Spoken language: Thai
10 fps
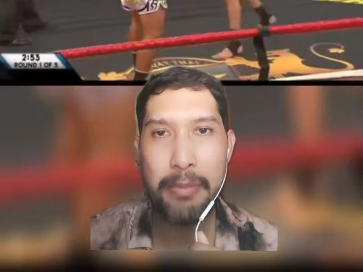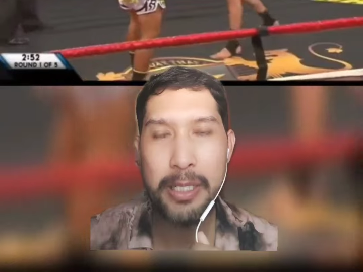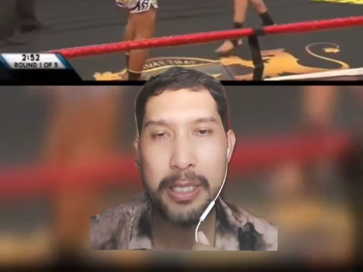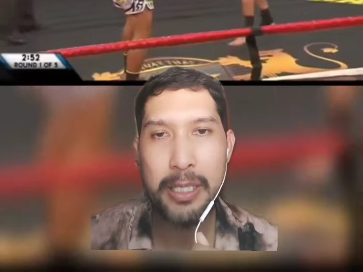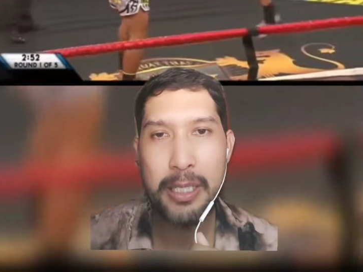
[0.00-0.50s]
รับ
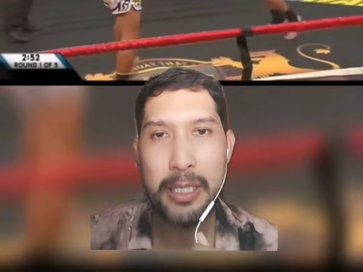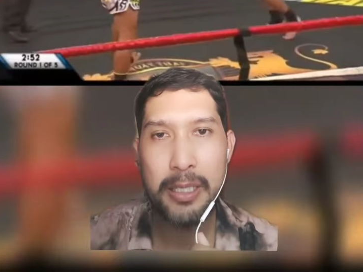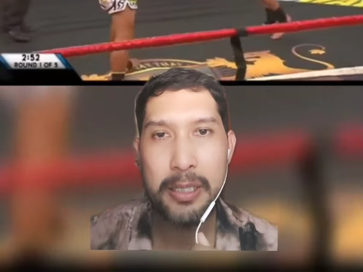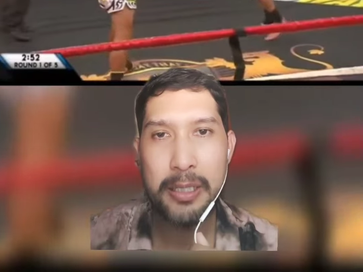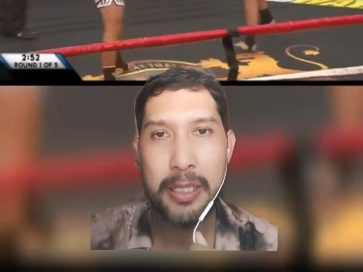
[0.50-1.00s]

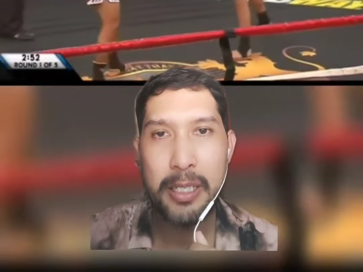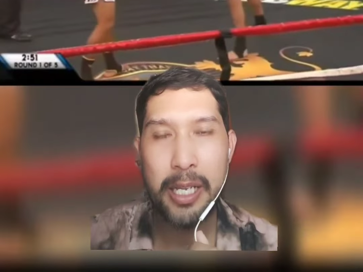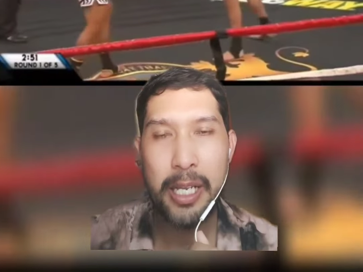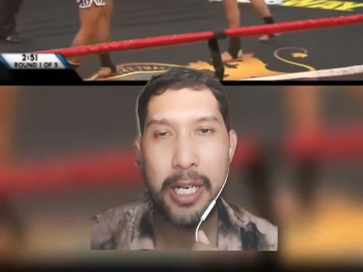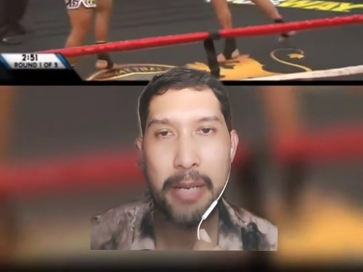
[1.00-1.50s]

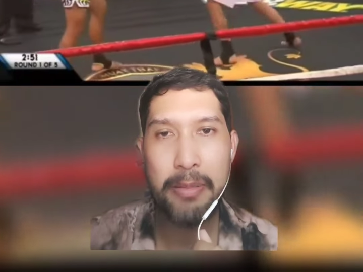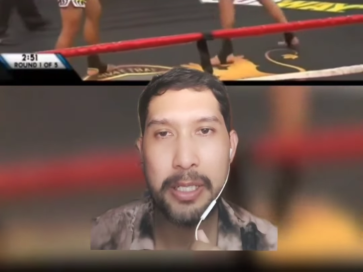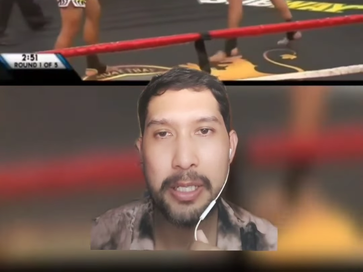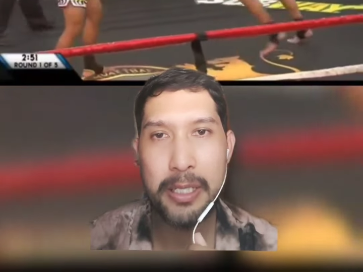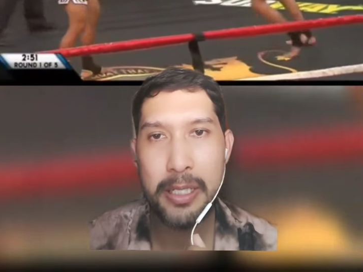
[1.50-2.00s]
นี่ครับ
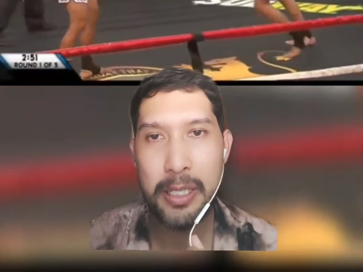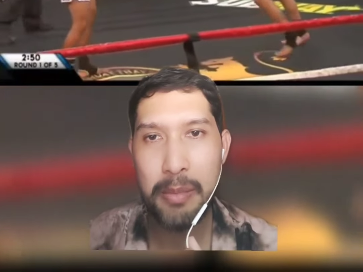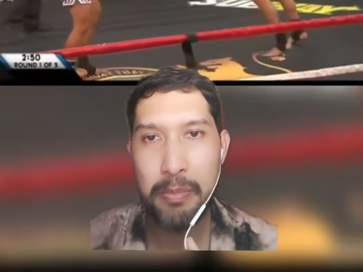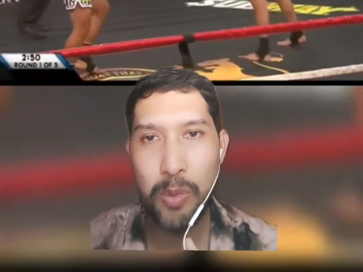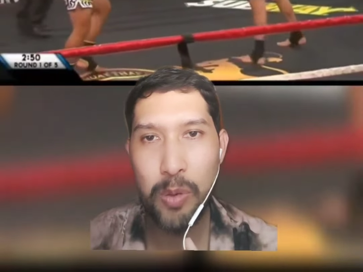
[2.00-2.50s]

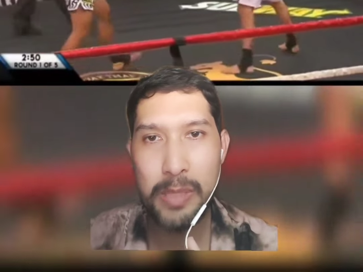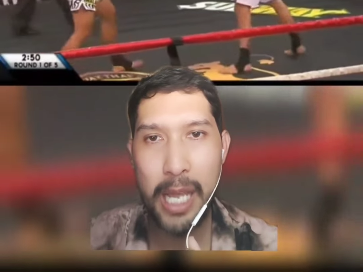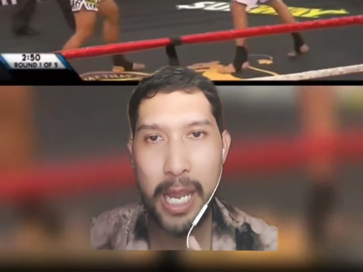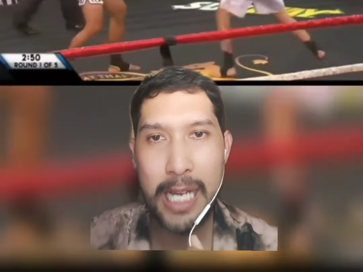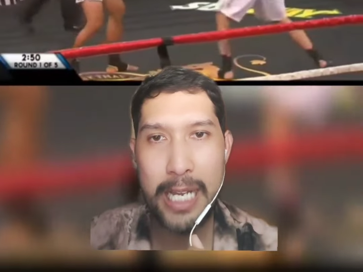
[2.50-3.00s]
มุม
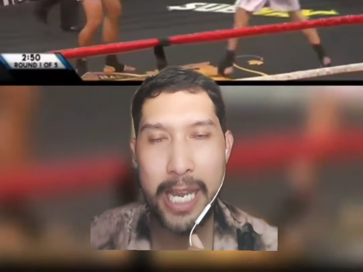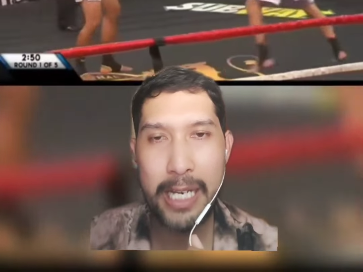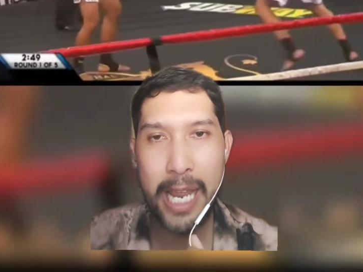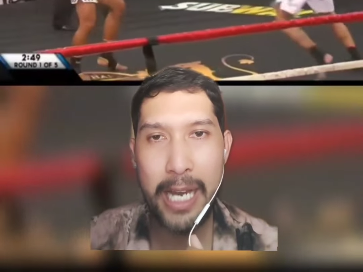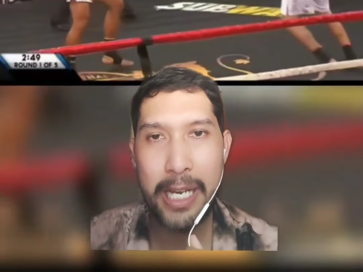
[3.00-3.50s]
แดงกางเกง
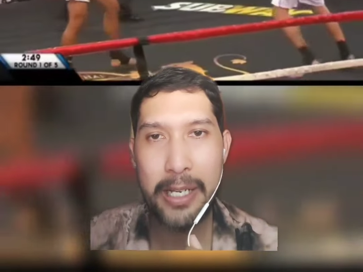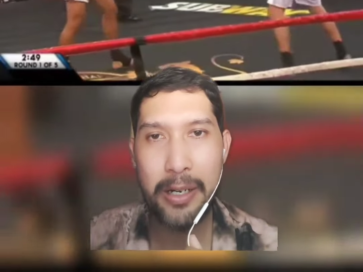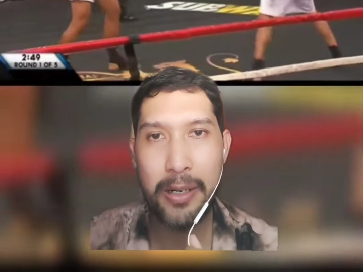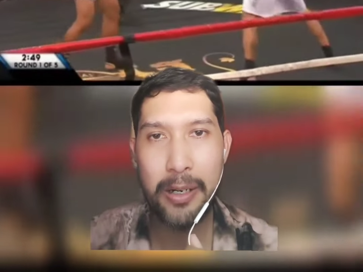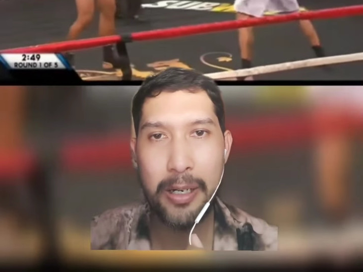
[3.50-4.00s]
แดงนี่ก็